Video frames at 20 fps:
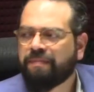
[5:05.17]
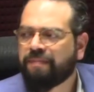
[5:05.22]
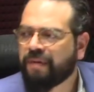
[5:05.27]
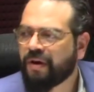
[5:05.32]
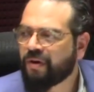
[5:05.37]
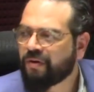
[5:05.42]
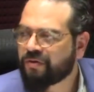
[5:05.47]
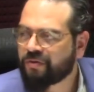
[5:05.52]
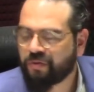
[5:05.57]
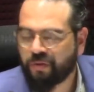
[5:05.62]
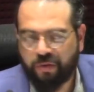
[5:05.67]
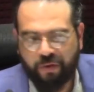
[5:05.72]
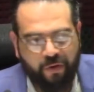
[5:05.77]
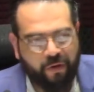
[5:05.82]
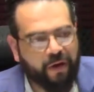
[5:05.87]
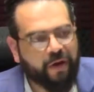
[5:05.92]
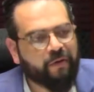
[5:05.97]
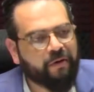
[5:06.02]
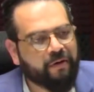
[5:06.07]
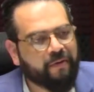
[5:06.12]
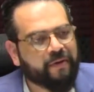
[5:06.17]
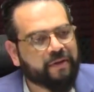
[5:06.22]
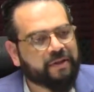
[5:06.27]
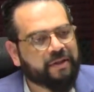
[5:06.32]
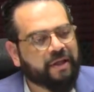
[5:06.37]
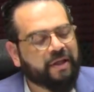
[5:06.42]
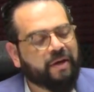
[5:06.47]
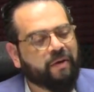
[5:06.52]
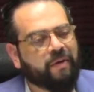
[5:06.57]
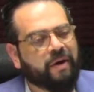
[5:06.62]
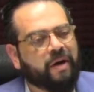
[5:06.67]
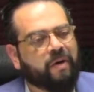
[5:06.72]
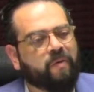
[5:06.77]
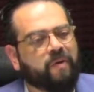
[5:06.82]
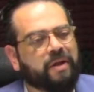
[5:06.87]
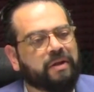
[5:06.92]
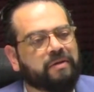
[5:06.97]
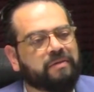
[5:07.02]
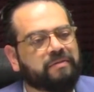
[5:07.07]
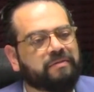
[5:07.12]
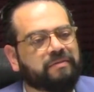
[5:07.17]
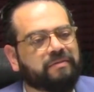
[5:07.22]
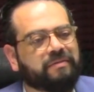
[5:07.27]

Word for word: pero estudió en la Universidad de Guanajuato.